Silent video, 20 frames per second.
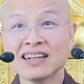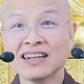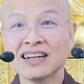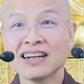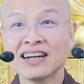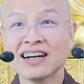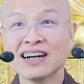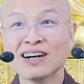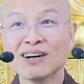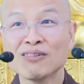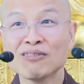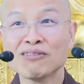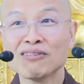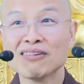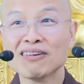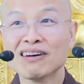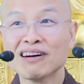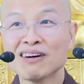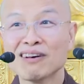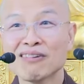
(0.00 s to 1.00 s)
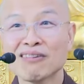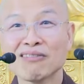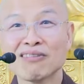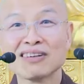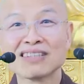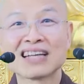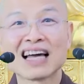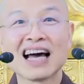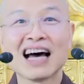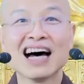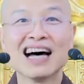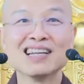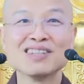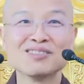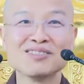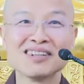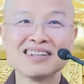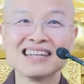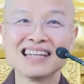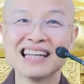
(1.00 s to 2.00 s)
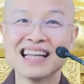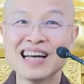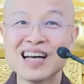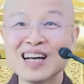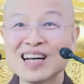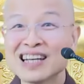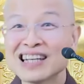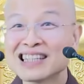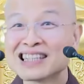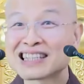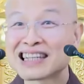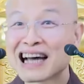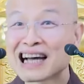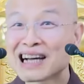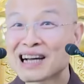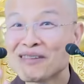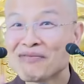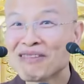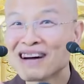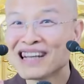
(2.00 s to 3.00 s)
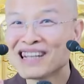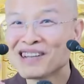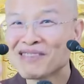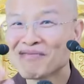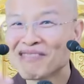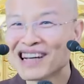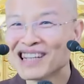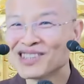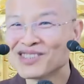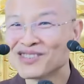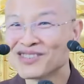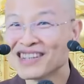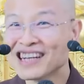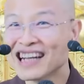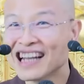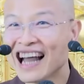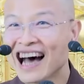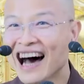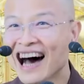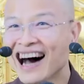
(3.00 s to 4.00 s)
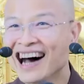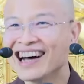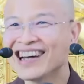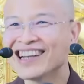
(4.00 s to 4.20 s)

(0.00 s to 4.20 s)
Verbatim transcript: 啊，我在汉学院三个班的班主任了，